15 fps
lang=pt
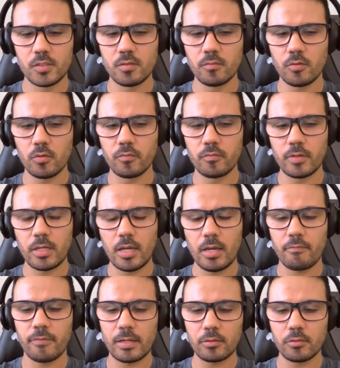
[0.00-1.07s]
desenvolver,
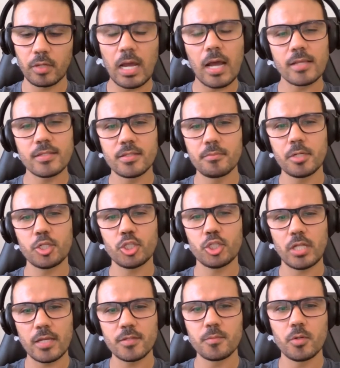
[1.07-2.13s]
é, faturar acima de
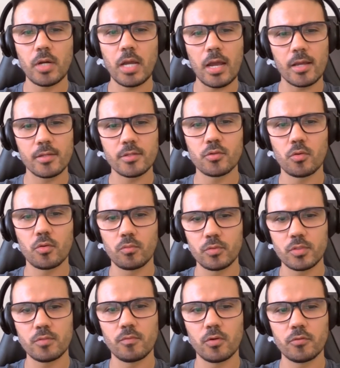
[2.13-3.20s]
10 mil reais com
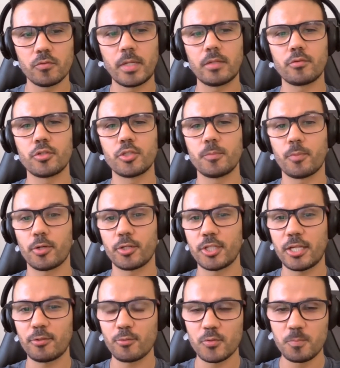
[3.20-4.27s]
desenvolvimento de
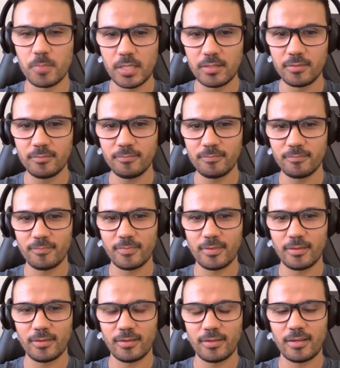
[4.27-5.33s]
projetos BIM.
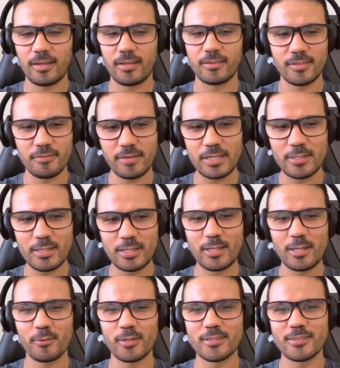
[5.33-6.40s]
É, você vai
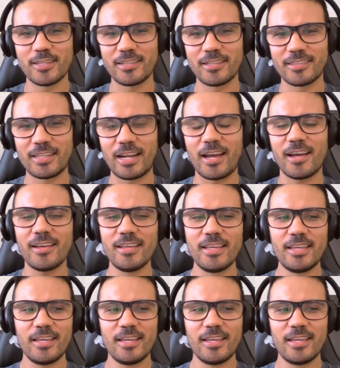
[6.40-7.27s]
entender quando você entrar.